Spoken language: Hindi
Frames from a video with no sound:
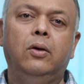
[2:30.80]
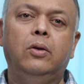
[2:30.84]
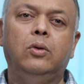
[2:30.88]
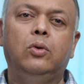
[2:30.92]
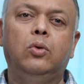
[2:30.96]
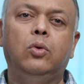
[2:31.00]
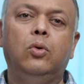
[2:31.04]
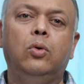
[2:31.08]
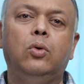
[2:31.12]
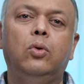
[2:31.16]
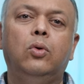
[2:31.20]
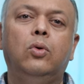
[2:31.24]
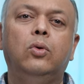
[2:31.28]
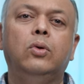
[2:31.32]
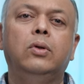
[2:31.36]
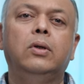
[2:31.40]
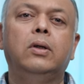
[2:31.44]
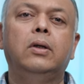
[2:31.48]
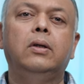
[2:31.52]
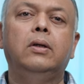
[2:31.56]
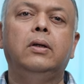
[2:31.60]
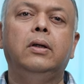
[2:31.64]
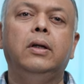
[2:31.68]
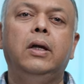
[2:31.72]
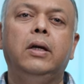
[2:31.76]
दो
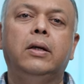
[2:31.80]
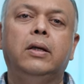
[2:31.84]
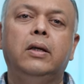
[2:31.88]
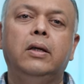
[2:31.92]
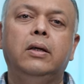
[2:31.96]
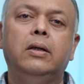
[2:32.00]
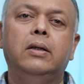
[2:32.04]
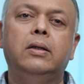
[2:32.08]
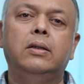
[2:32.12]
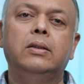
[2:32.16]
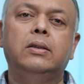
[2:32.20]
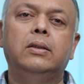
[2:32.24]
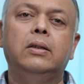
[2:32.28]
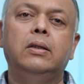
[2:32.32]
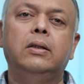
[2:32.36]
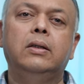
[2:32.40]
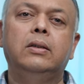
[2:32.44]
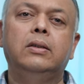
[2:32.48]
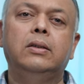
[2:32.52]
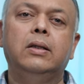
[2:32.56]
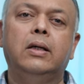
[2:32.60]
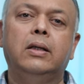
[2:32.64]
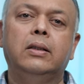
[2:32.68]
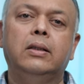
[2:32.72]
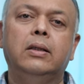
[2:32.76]
लोग एक ही घर से
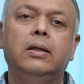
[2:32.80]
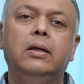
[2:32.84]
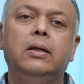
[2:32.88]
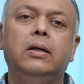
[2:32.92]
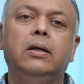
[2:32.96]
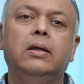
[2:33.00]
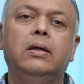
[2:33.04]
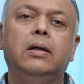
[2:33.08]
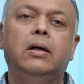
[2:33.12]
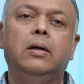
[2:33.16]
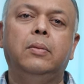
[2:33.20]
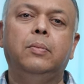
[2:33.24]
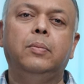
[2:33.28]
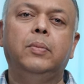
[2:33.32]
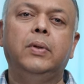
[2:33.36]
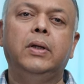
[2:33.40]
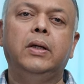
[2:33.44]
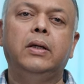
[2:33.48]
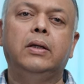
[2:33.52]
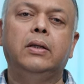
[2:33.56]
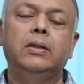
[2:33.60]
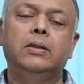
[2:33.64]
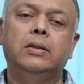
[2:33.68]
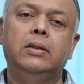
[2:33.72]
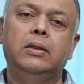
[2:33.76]
जाते हैं काम पे
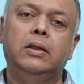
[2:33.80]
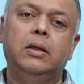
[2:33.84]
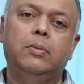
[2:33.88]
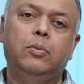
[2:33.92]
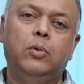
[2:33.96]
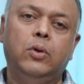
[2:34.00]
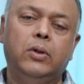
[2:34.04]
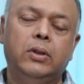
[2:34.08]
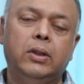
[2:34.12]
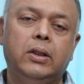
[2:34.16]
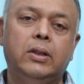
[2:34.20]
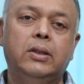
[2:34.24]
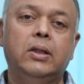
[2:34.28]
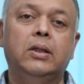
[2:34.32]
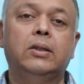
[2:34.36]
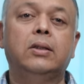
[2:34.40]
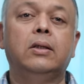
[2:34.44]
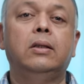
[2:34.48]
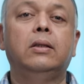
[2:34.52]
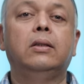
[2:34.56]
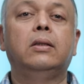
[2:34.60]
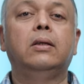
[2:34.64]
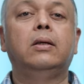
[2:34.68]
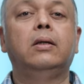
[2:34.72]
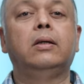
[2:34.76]
किसी का बहुत अच्छा
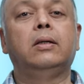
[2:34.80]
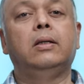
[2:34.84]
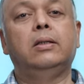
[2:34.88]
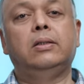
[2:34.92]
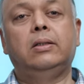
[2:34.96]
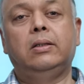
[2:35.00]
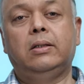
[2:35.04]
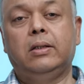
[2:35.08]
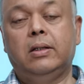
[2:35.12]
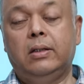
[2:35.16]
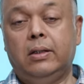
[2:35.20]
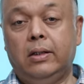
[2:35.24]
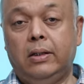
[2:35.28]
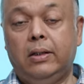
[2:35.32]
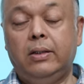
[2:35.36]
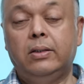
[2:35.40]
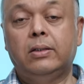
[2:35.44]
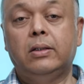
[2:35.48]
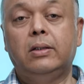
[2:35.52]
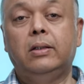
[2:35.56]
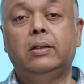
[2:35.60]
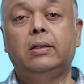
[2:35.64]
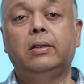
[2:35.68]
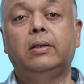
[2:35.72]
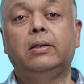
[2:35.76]
चलता है किसी का नहीं
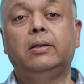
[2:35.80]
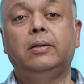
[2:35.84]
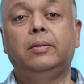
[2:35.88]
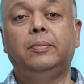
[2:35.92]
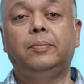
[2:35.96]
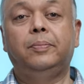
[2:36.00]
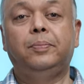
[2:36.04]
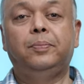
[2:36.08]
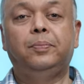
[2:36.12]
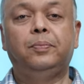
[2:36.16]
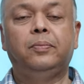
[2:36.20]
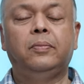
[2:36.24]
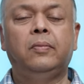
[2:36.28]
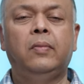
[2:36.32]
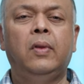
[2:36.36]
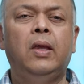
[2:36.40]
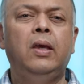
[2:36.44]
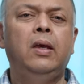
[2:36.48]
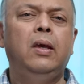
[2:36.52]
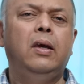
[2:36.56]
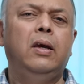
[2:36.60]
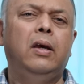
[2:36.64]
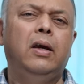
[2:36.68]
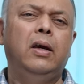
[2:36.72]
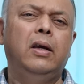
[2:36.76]
चलता
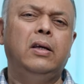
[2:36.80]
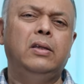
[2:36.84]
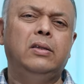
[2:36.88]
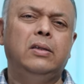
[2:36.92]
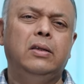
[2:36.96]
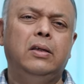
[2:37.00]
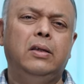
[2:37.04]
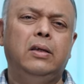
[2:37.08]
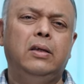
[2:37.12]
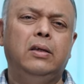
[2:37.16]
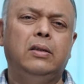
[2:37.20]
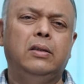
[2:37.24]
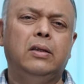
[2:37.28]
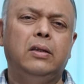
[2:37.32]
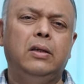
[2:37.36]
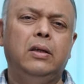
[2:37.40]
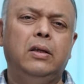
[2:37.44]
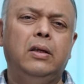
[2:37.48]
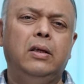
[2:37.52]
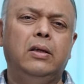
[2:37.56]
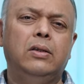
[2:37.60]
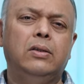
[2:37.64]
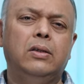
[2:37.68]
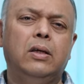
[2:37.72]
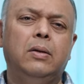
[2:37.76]
है ऐसे
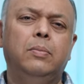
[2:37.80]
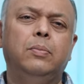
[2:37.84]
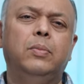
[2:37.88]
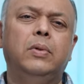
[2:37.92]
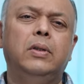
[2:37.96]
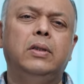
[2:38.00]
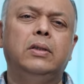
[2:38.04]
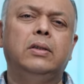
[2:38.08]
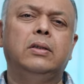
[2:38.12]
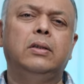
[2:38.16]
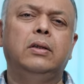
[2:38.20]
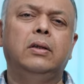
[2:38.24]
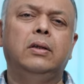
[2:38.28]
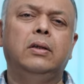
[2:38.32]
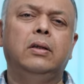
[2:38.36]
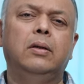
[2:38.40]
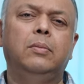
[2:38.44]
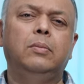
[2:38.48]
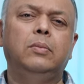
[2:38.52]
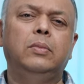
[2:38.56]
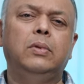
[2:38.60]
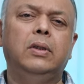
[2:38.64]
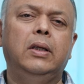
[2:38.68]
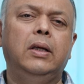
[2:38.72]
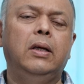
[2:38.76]
इतने एग्ज़ाम्पल्स हैं
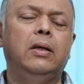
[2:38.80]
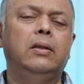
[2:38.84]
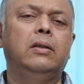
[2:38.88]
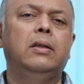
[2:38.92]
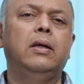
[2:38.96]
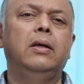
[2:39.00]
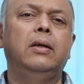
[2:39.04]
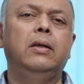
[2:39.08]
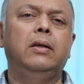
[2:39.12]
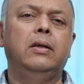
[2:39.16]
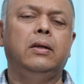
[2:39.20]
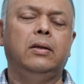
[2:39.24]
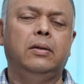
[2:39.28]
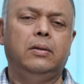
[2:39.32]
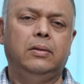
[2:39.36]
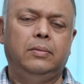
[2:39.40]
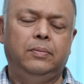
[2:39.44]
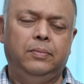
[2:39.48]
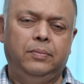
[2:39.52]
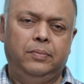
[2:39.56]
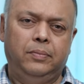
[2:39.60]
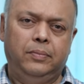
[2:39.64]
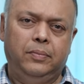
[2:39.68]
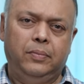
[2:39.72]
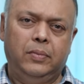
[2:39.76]
हम देखते ही हैं
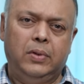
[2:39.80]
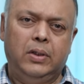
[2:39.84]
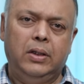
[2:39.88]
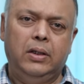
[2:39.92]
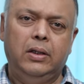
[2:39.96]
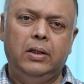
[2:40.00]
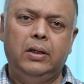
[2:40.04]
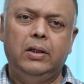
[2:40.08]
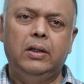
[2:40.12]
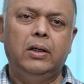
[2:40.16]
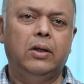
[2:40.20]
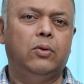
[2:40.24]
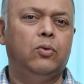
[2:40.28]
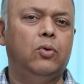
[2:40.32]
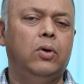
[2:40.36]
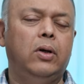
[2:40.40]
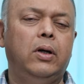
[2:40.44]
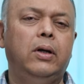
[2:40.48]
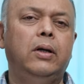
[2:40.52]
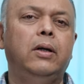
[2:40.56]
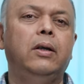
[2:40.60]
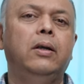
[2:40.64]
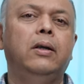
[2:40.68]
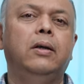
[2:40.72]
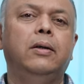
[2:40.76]
कि
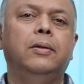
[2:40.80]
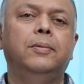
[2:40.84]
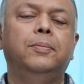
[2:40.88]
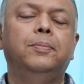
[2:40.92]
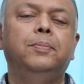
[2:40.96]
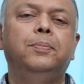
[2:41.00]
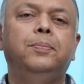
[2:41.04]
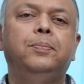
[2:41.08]
इनक्वालिटी है